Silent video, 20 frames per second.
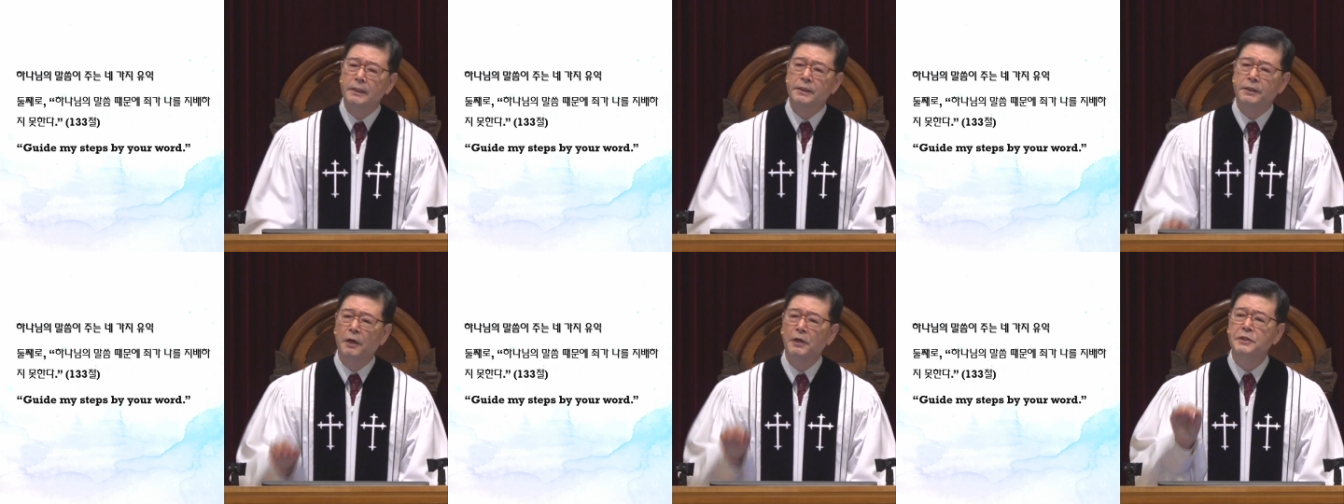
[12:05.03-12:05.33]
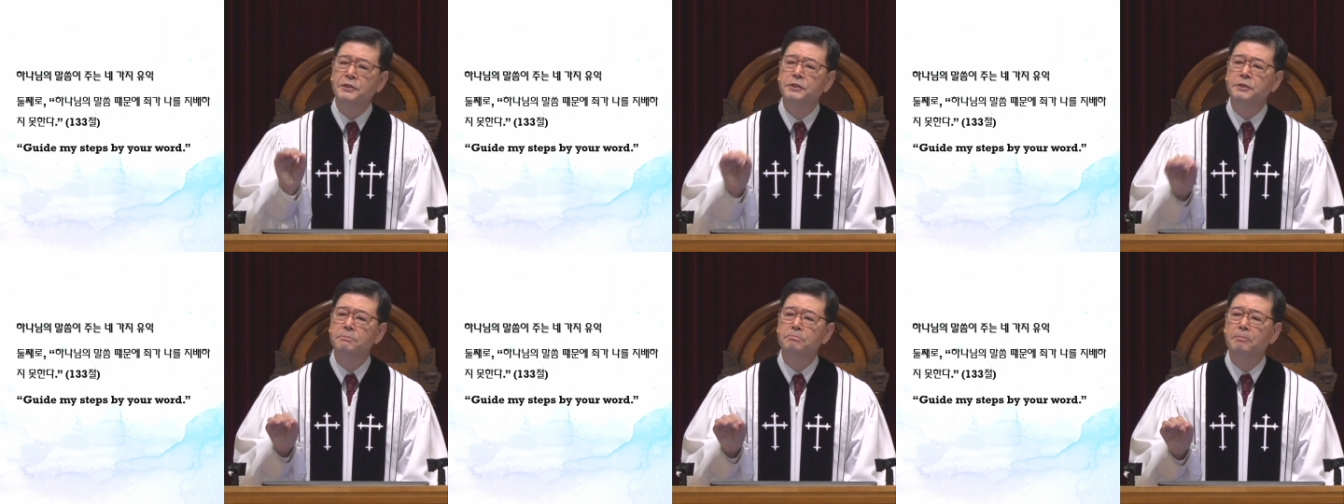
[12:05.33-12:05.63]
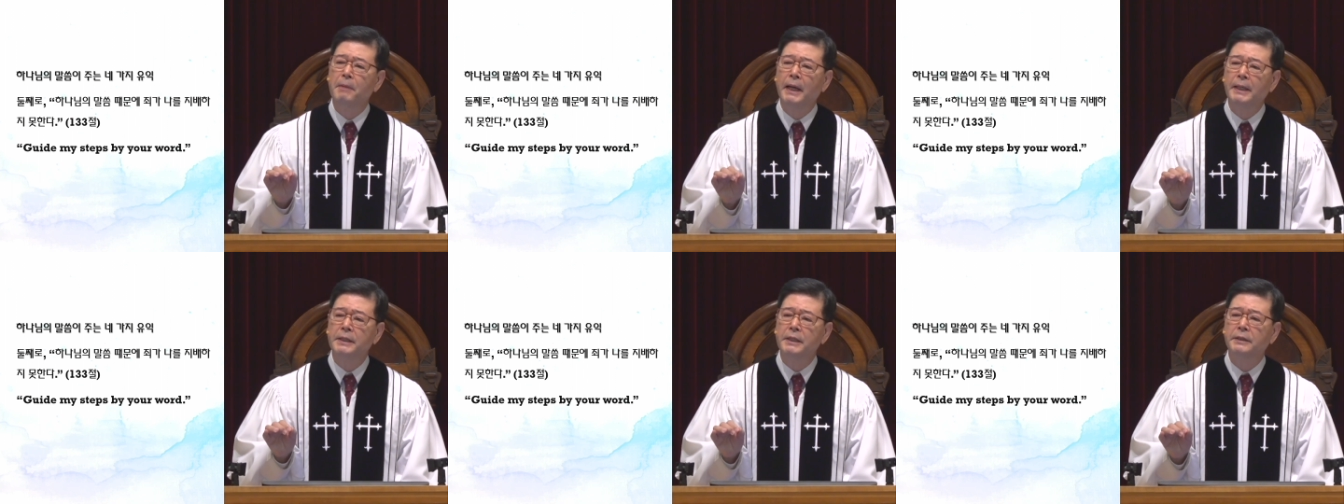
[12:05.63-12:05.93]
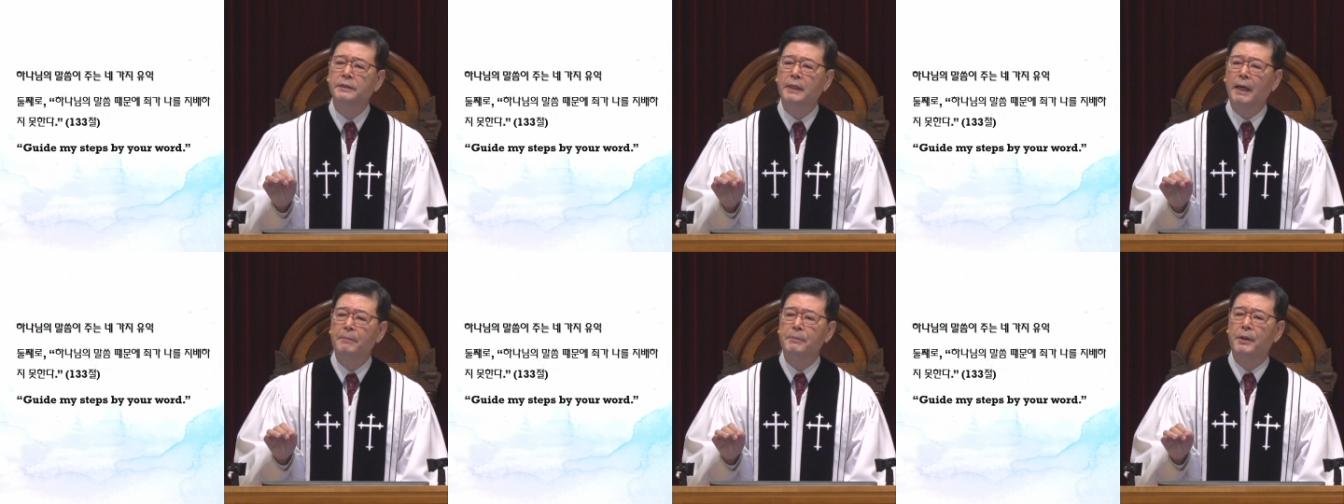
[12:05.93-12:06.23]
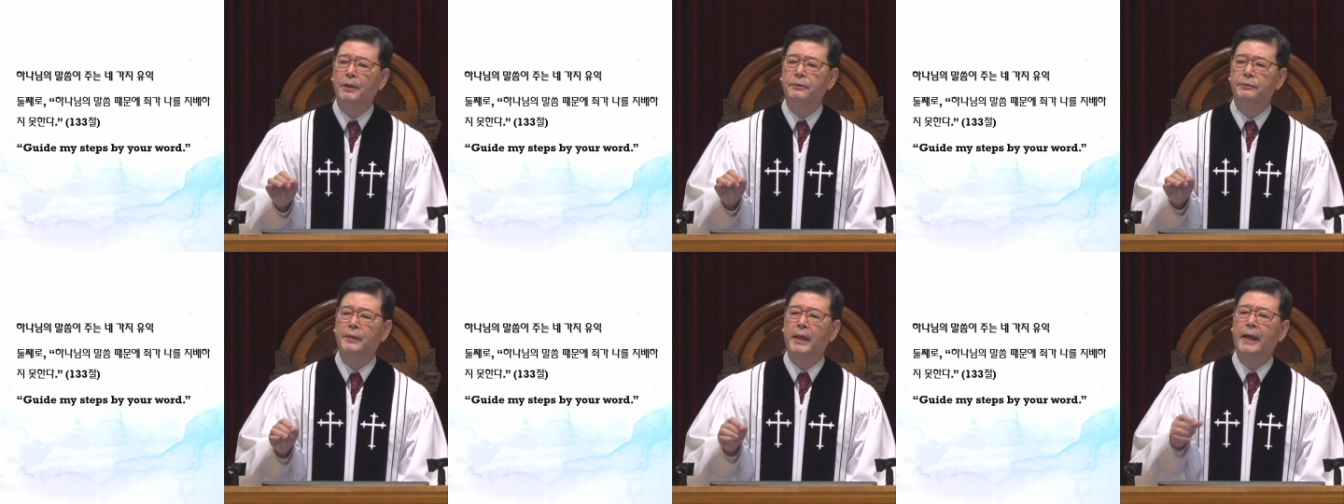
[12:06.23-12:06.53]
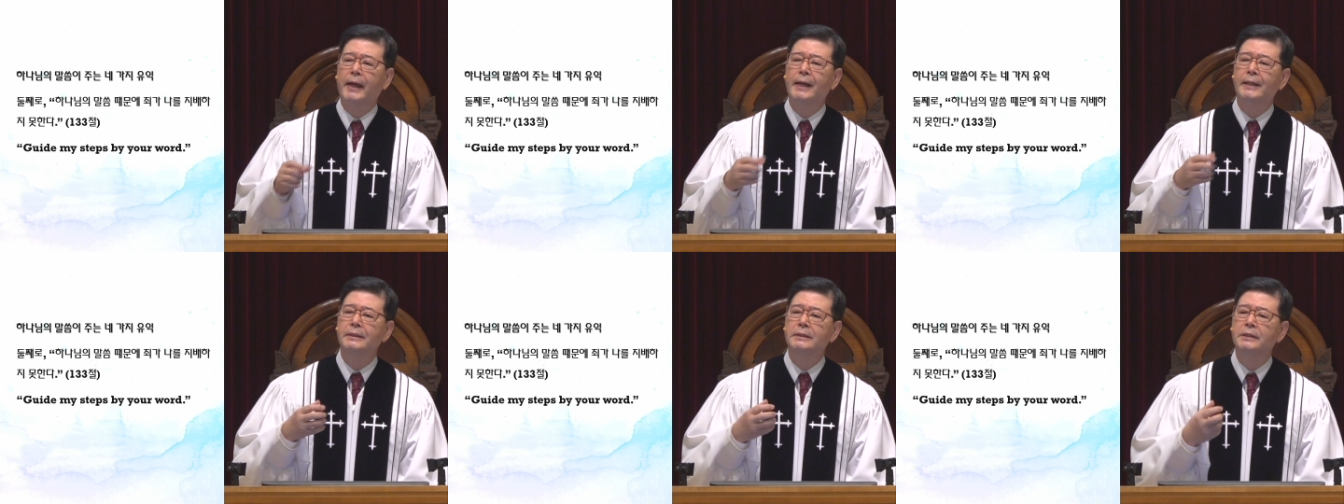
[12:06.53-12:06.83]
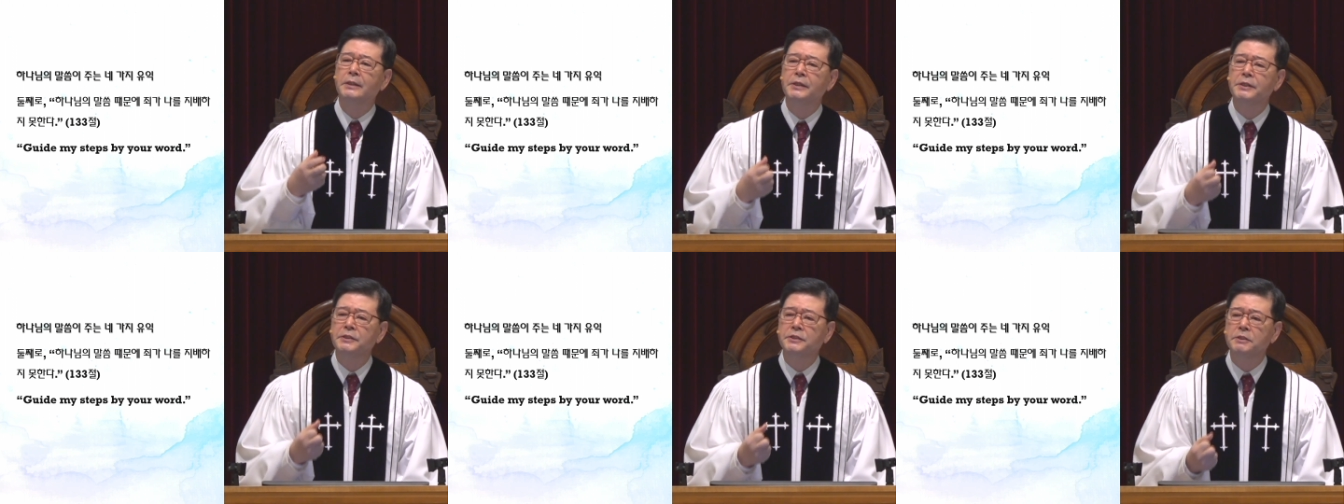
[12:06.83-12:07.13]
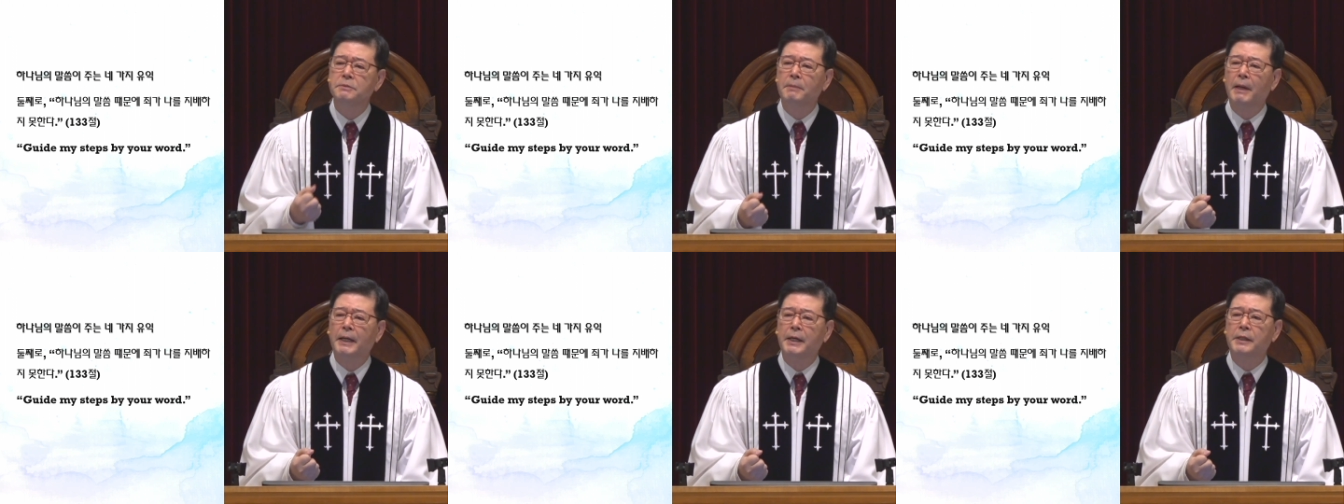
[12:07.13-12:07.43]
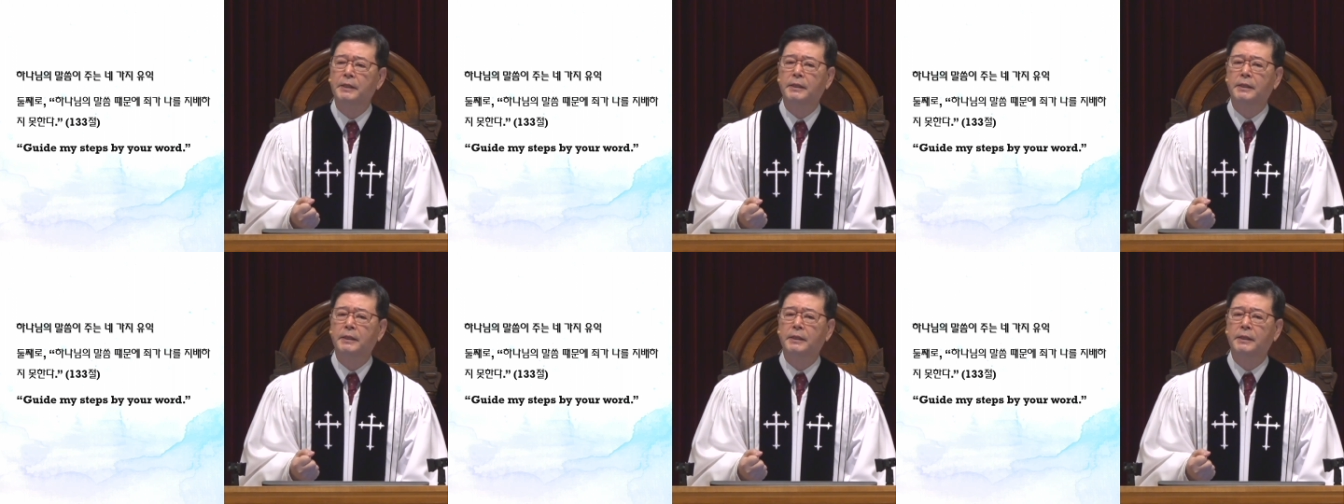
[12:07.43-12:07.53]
결심만 있다면, 내가 의지만